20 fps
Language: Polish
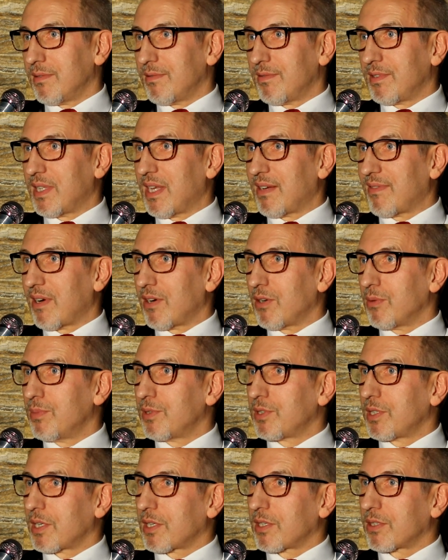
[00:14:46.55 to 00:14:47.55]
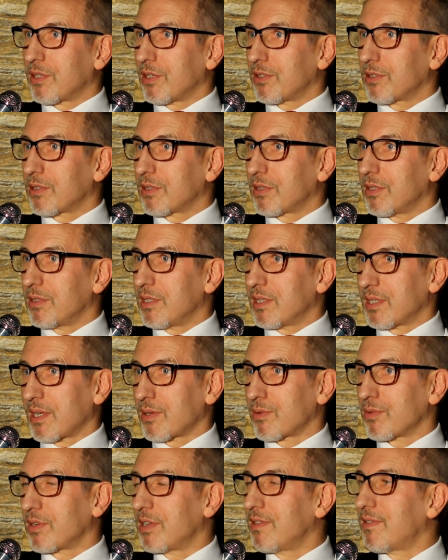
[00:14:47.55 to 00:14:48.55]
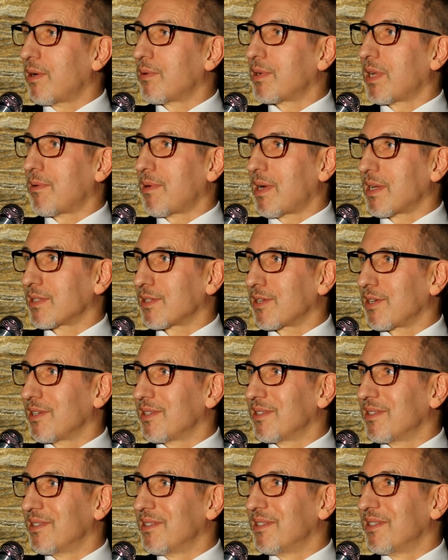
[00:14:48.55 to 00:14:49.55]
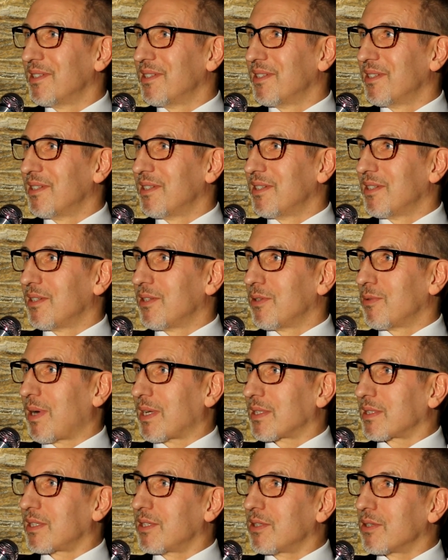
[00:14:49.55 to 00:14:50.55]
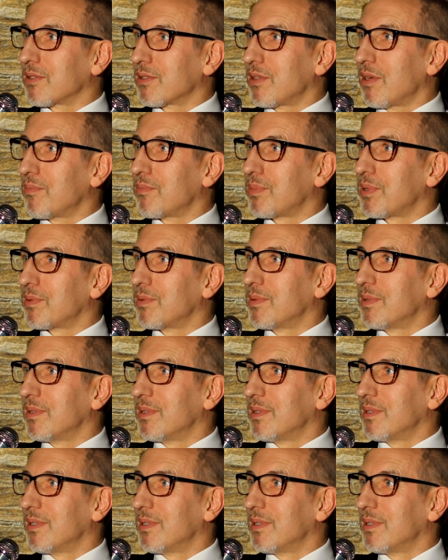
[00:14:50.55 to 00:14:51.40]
wydawałoby się ktoś, kto nie zasługiwał na łaskę, łaski dostąpił.